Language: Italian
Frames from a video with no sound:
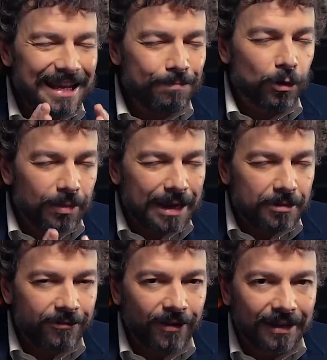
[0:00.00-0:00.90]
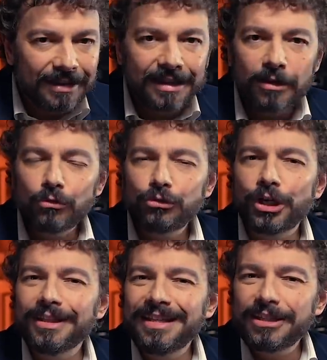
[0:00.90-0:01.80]
Il problema infatti è che non
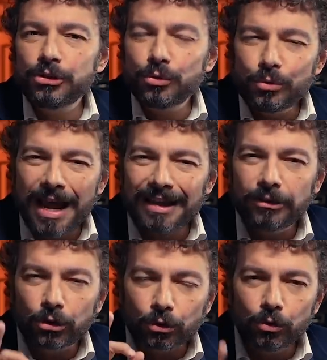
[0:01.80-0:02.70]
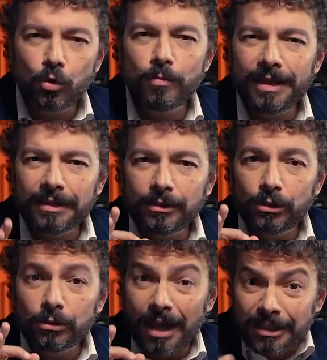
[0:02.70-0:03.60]
c'è nessun altro
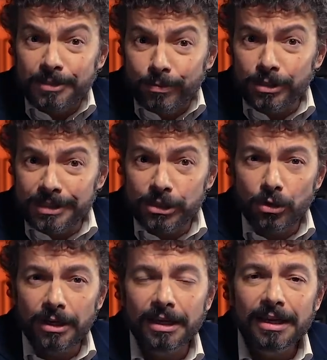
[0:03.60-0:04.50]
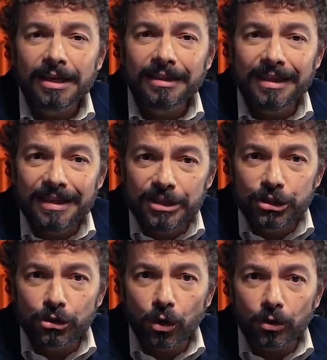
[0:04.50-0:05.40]
documento a disposizione degli
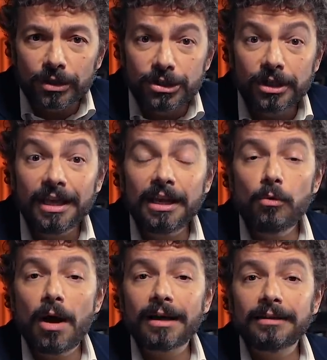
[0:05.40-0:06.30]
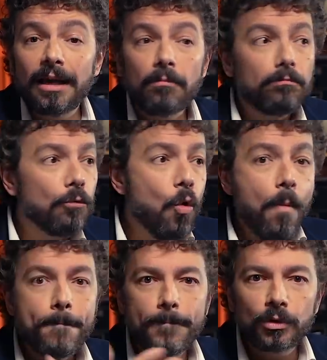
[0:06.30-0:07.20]
storici che riguarda
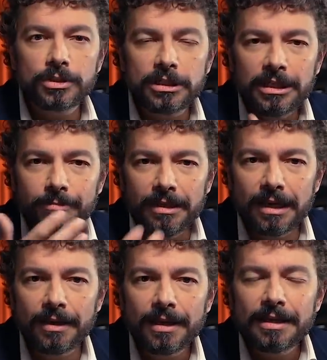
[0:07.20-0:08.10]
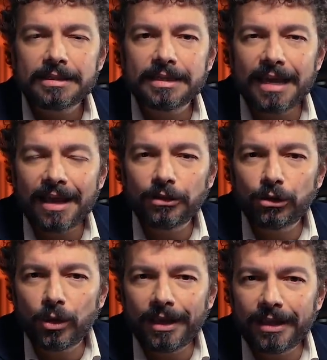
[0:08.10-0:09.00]
un possibile
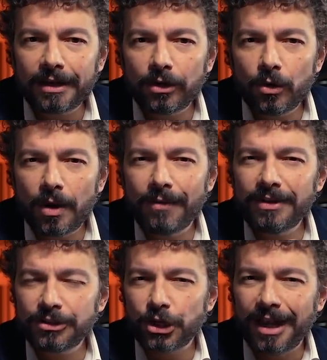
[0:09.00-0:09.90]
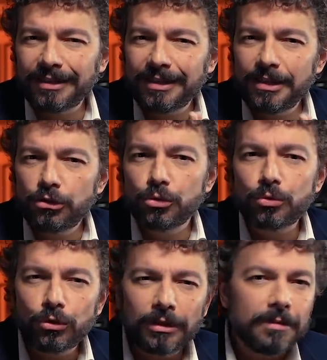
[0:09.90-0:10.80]
schianto aereo a Vergiate nel
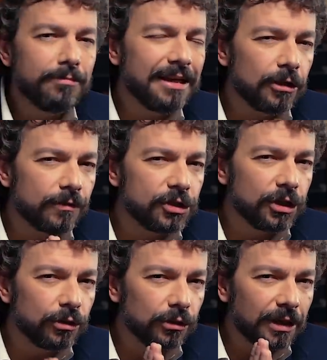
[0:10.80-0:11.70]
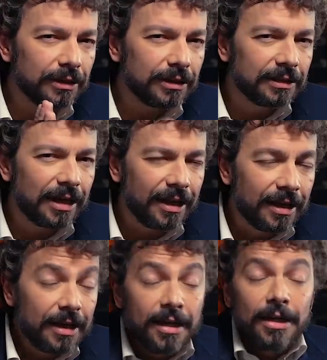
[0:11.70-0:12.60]
giugno del 1933.
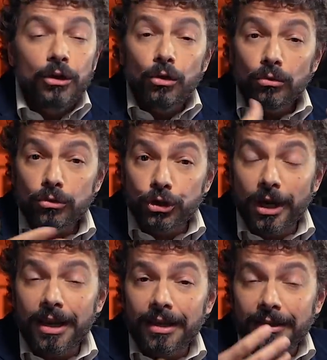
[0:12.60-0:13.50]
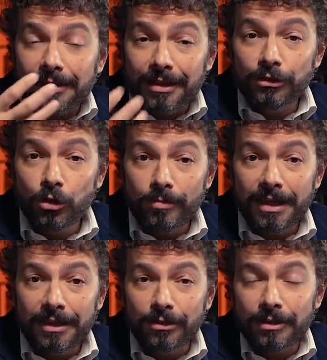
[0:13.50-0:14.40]
Non c'è
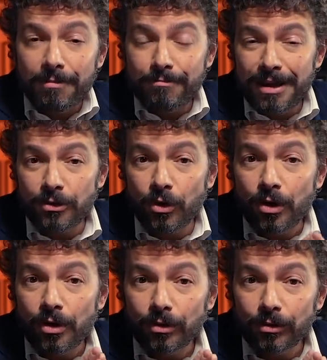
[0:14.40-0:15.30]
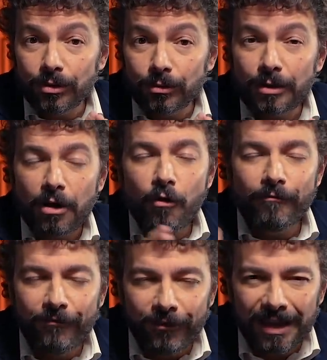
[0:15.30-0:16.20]
tantomeno nemmeno eh, una
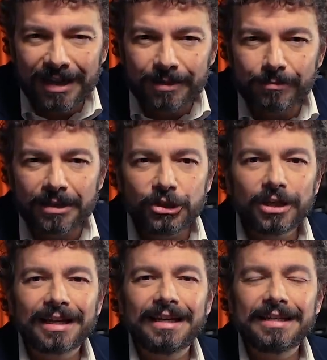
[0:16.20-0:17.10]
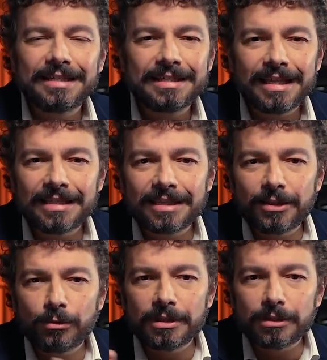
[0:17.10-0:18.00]
conferma circa l'esistenza
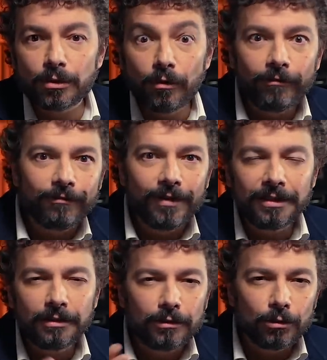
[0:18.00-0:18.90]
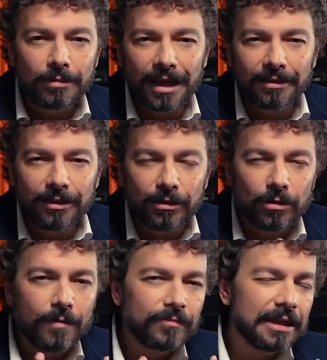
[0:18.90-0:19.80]
di questo
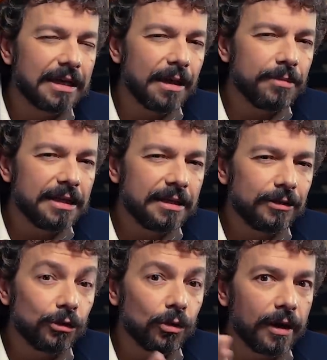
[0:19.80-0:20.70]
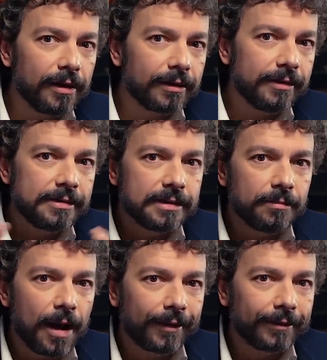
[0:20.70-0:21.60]
fantomatico gabinetto
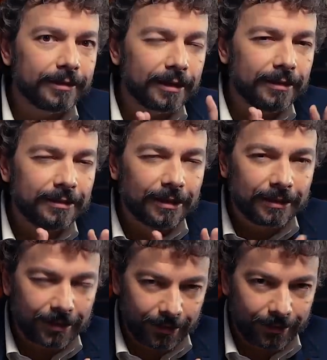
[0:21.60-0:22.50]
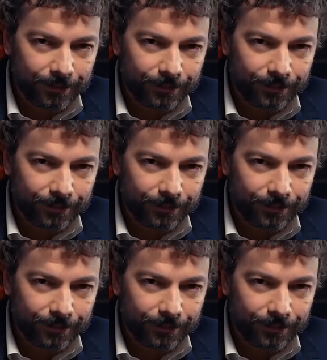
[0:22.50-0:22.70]
RS 33.